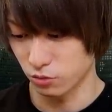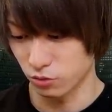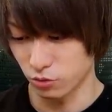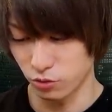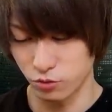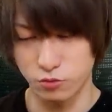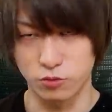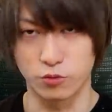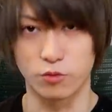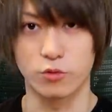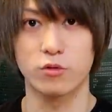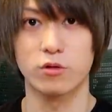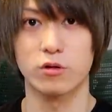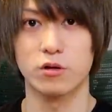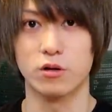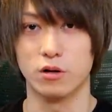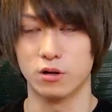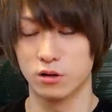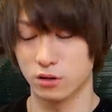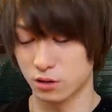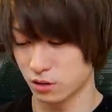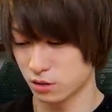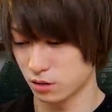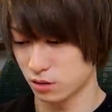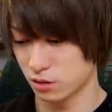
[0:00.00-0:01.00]
れこれか
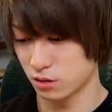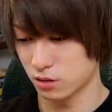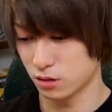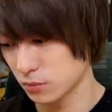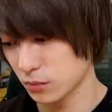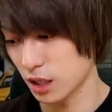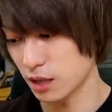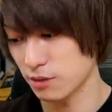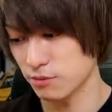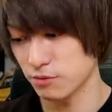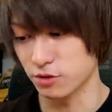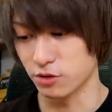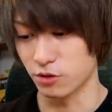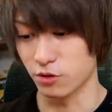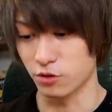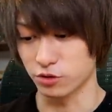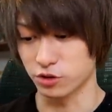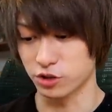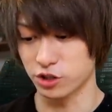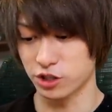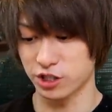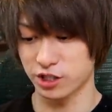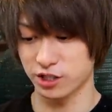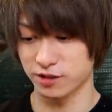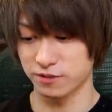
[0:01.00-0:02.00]
な多分
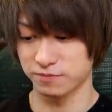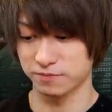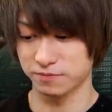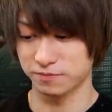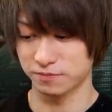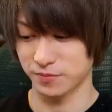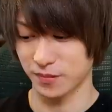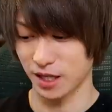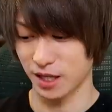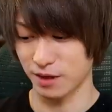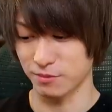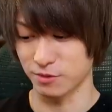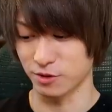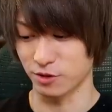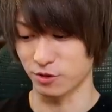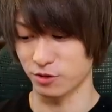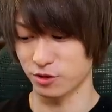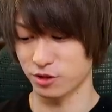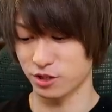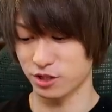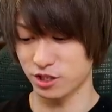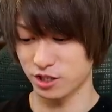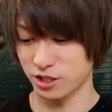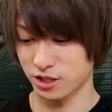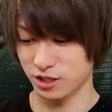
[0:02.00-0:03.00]
こっち多分
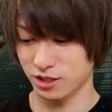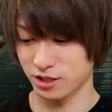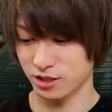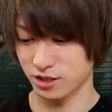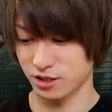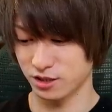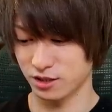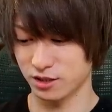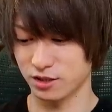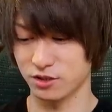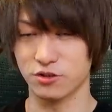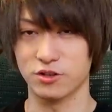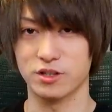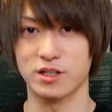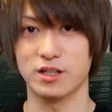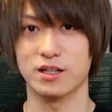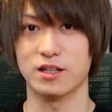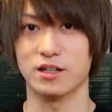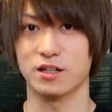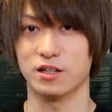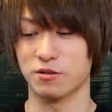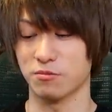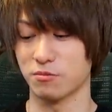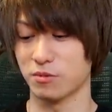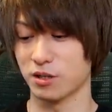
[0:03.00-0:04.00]
こっちいた
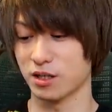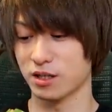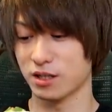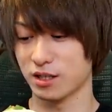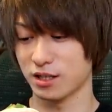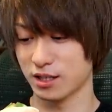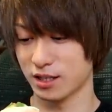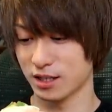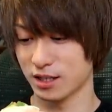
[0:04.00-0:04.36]
だきます